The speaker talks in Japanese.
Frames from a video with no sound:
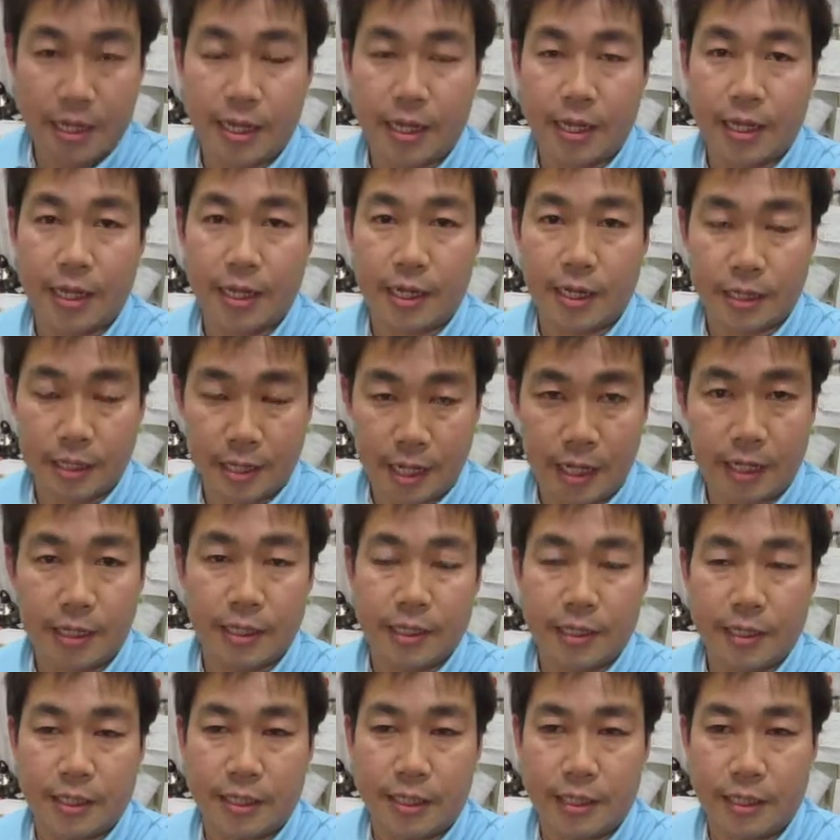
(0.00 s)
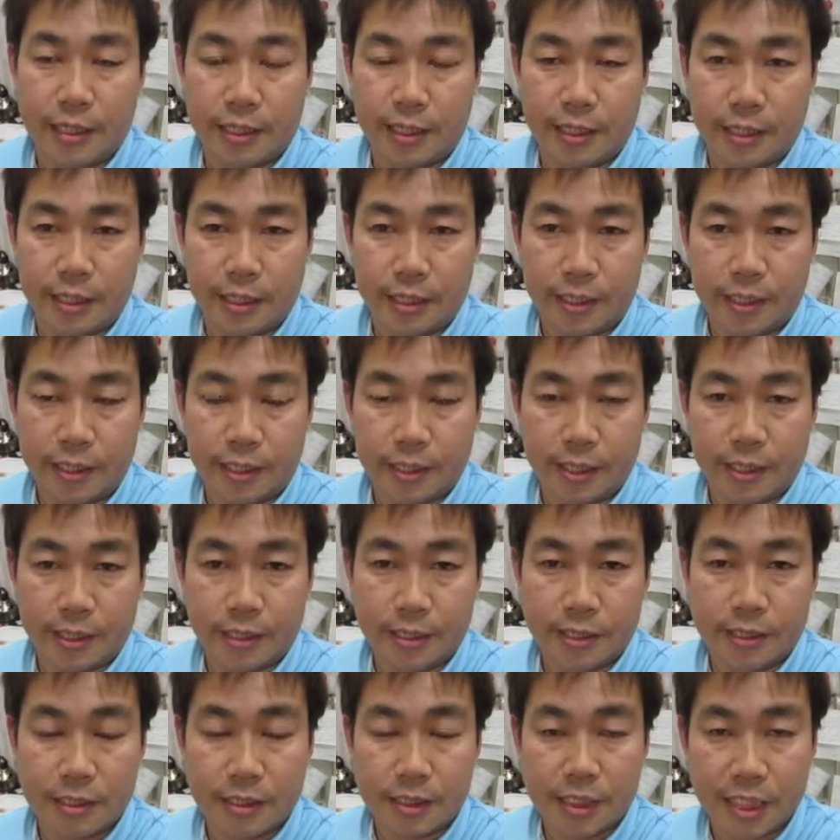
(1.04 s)
え方、
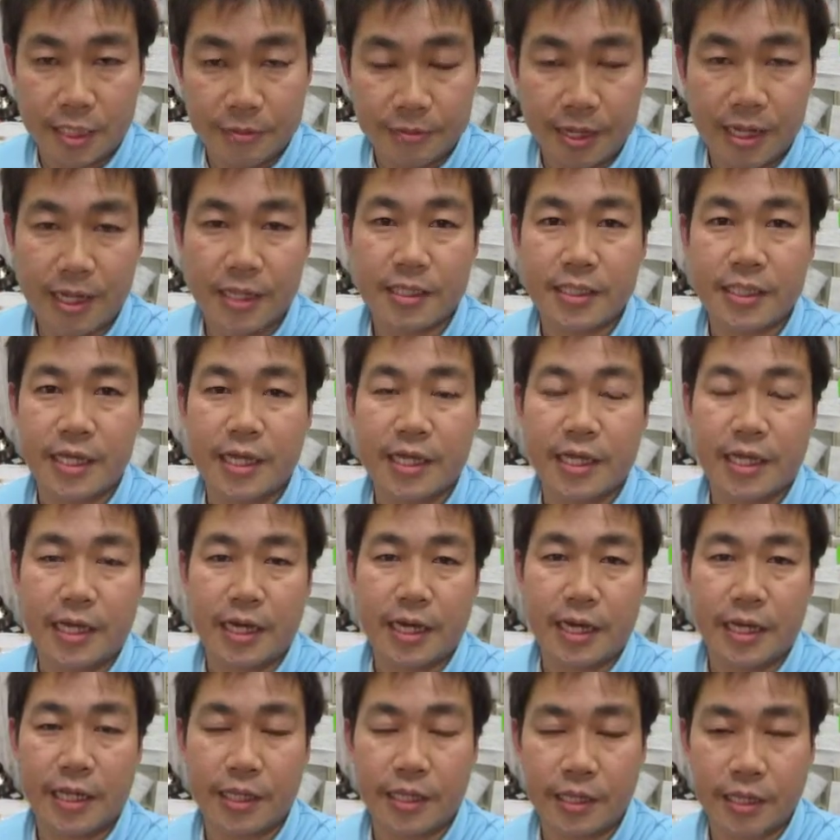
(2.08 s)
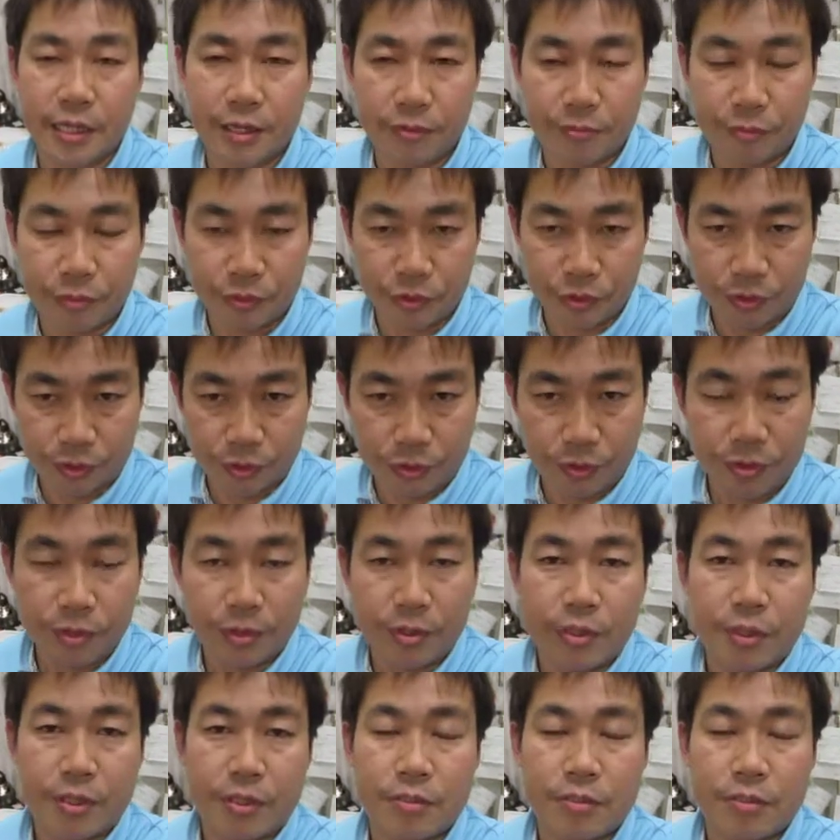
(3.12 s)
えー、一番タイヤが減っているものと